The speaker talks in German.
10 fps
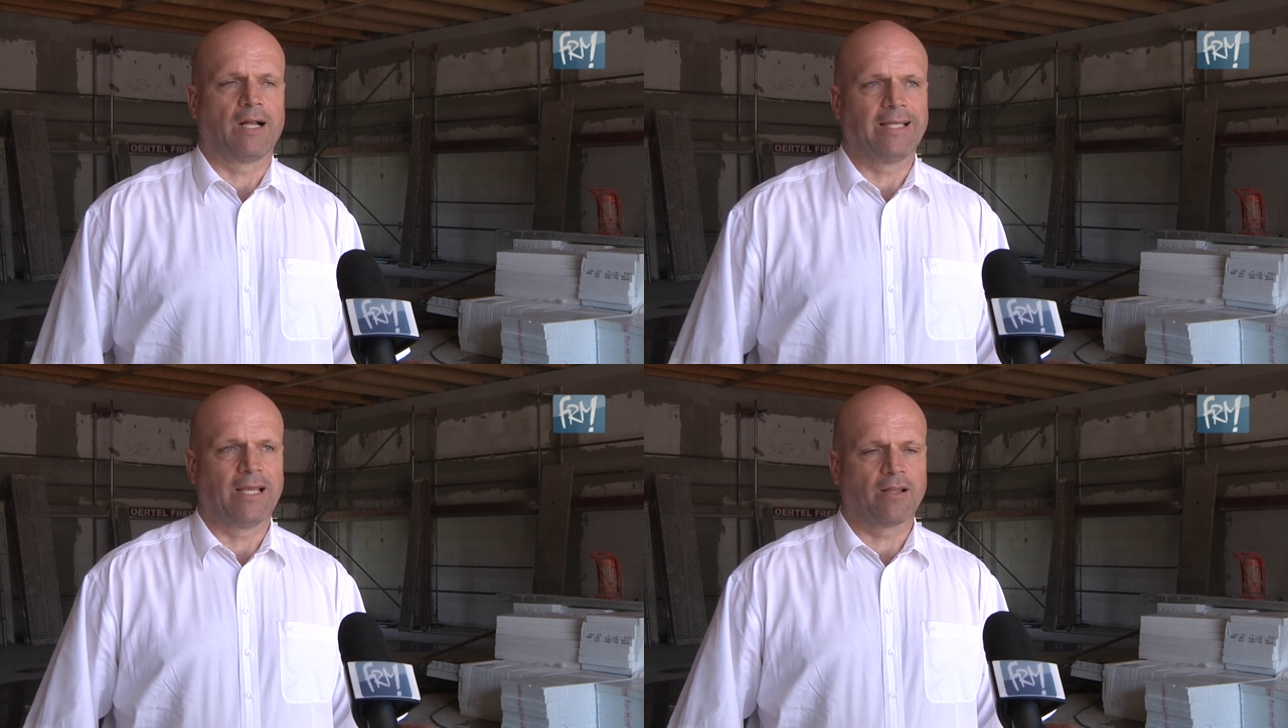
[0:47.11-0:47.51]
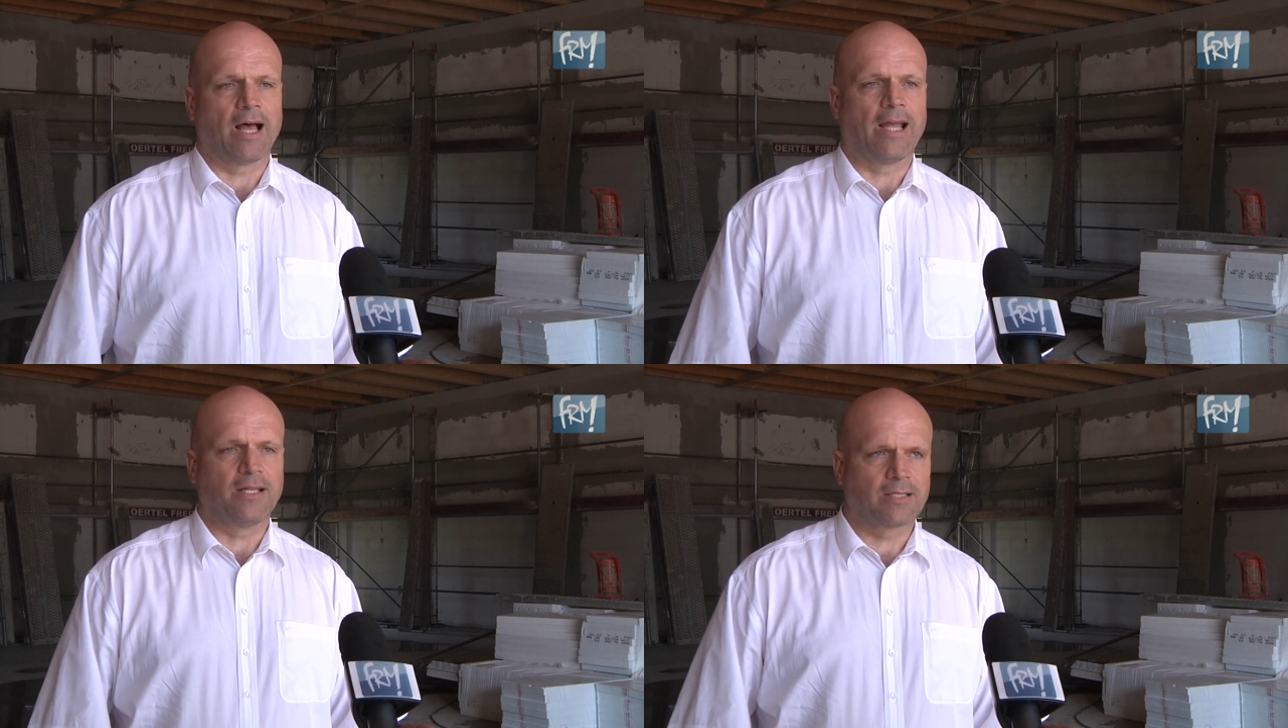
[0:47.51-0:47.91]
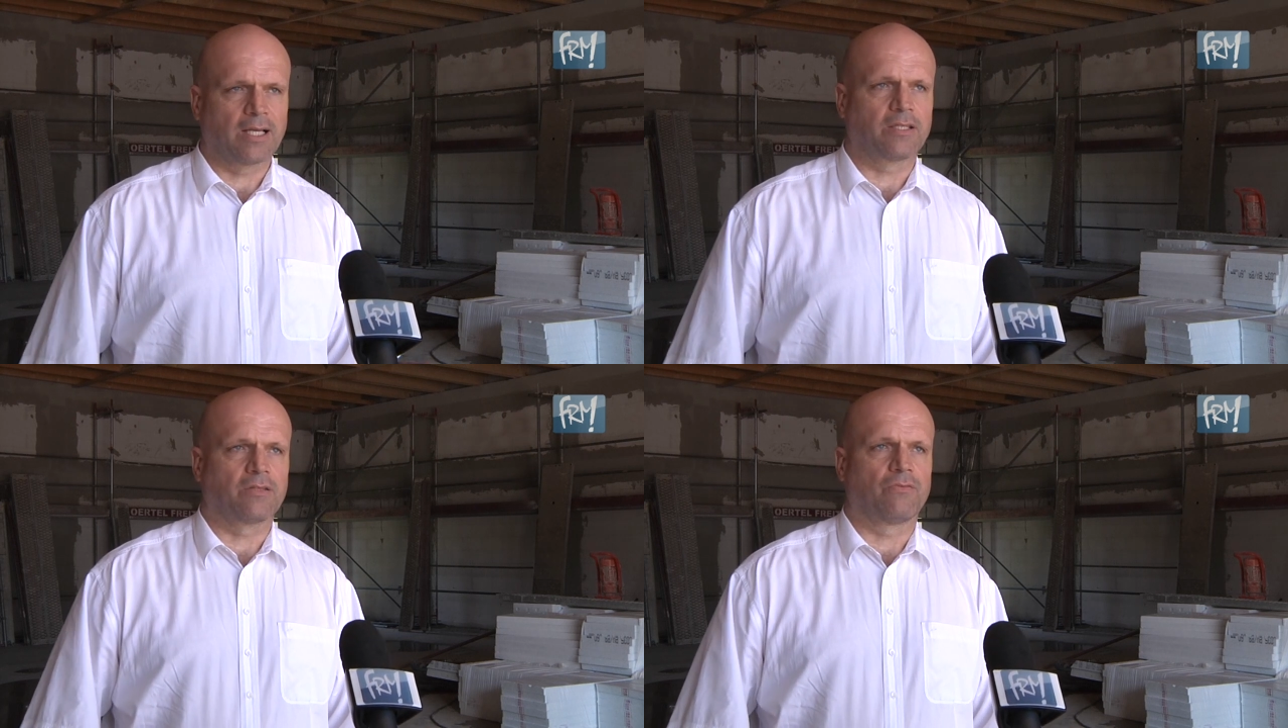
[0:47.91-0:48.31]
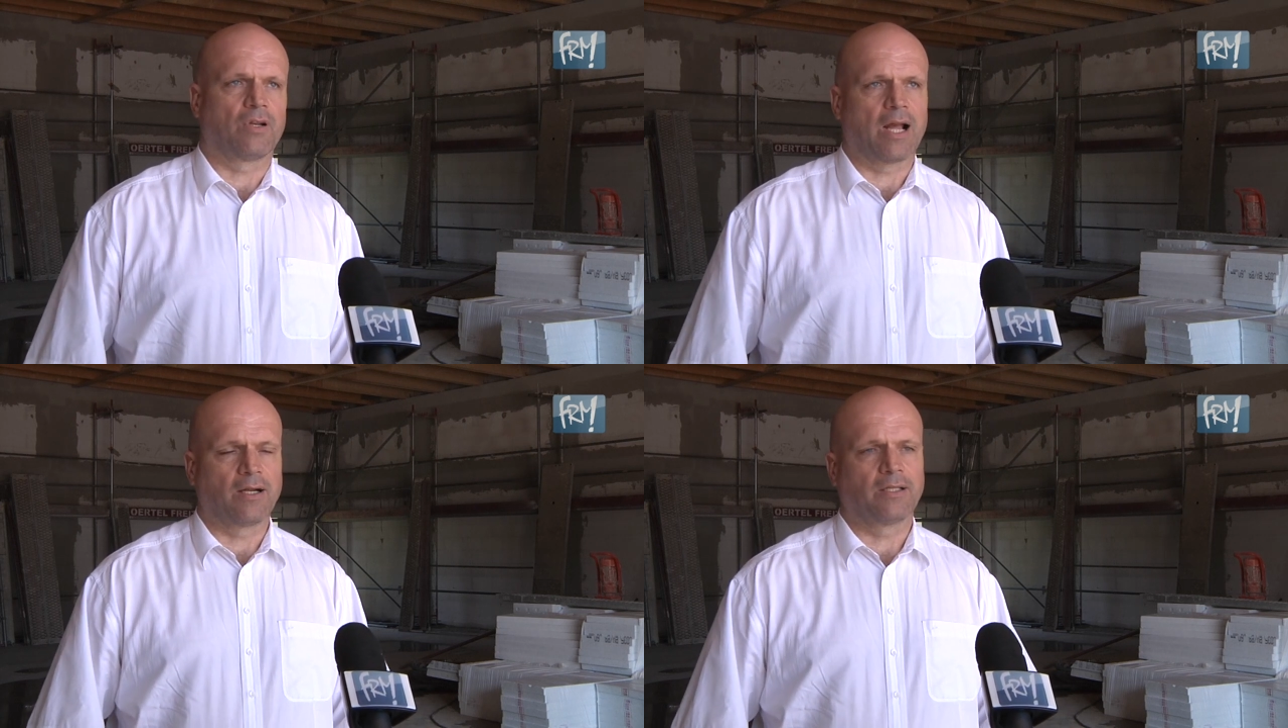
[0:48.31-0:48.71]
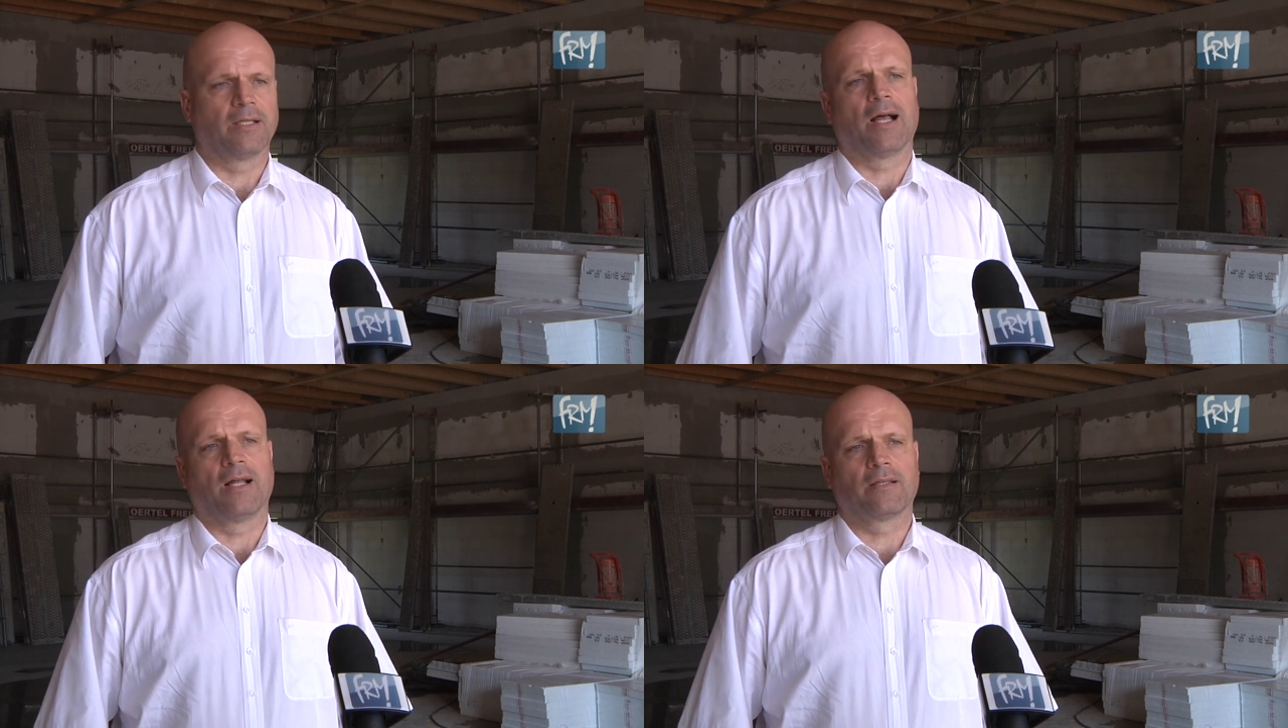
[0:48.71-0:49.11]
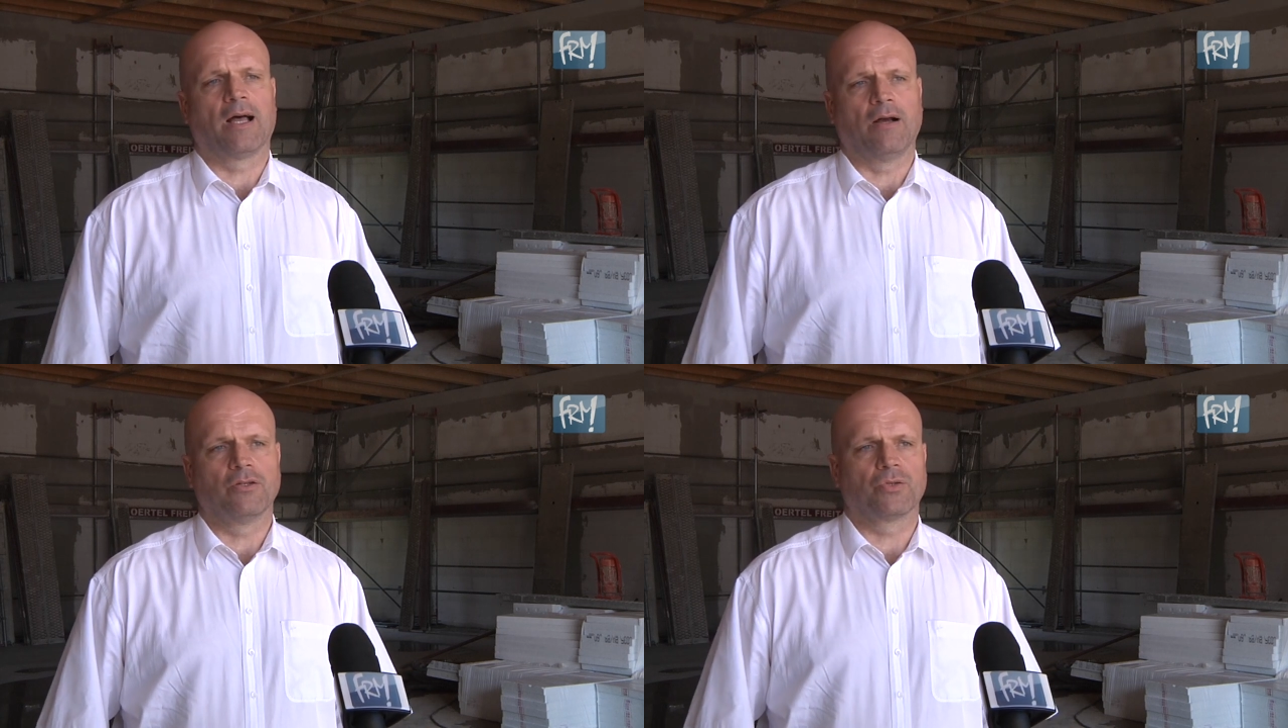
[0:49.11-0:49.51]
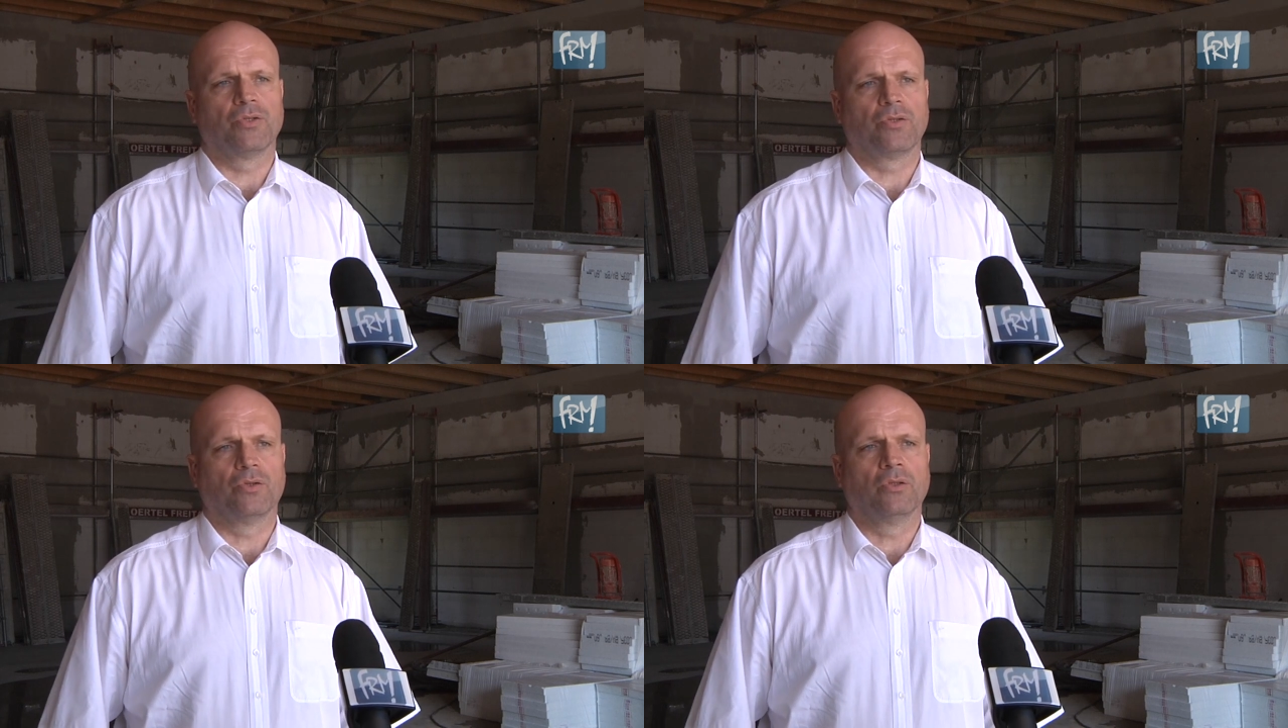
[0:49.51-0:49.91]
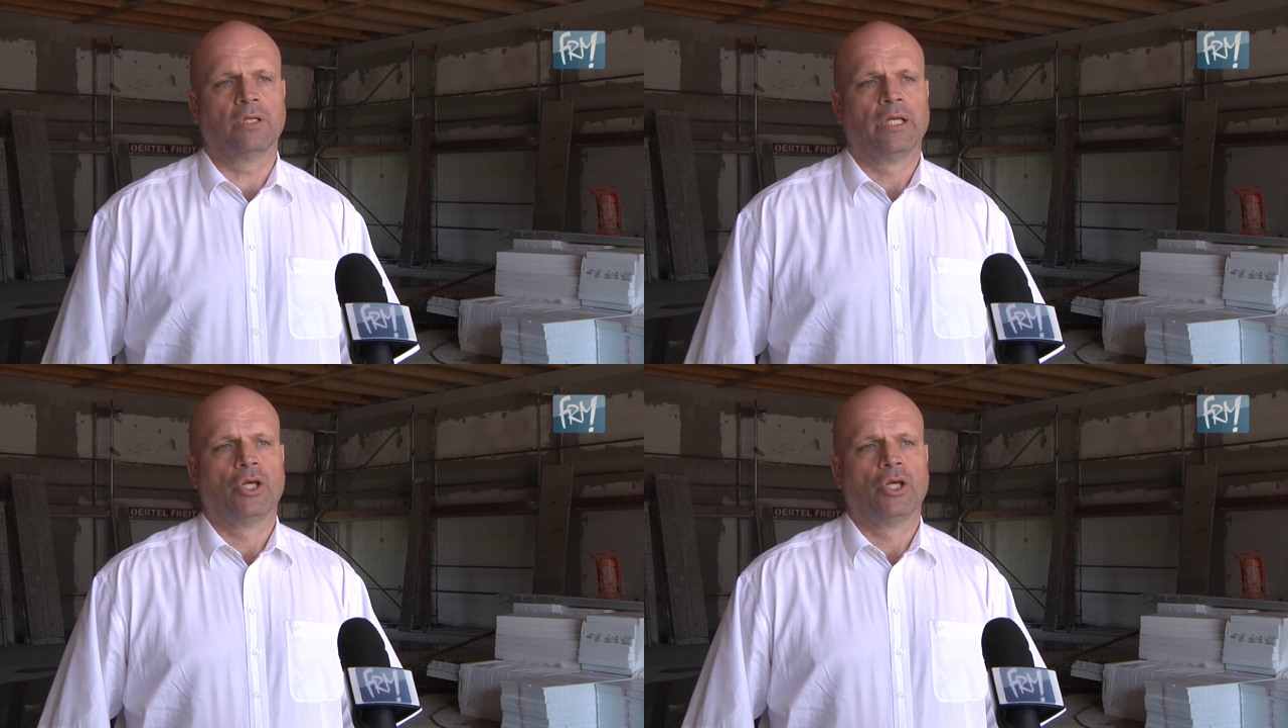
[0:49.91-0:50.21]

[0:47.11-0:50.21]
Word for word: weil jeder Einsatz verlangt eine andere Ausrüstung